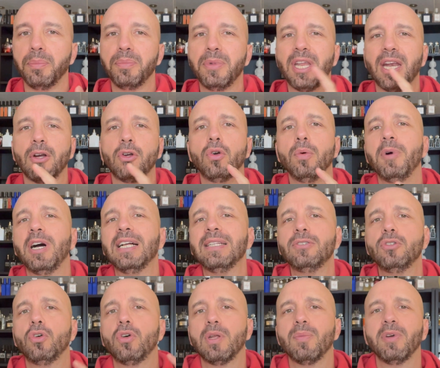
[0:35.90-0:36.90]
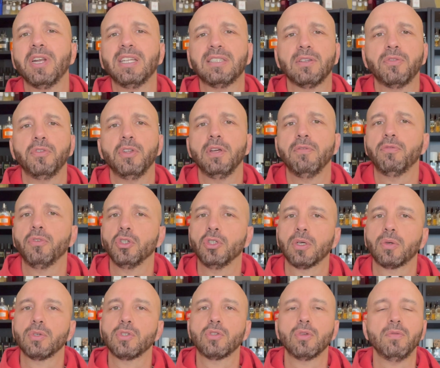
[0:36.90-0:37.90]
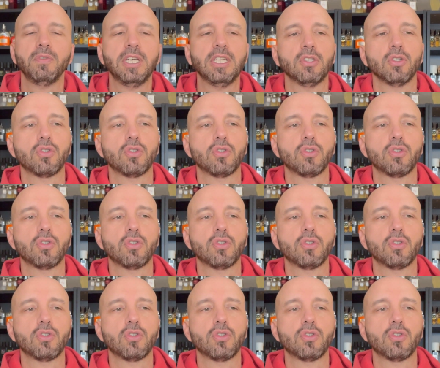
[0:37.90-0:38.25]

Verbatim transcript: mi raccomando rimanete fino in fondo a questo video e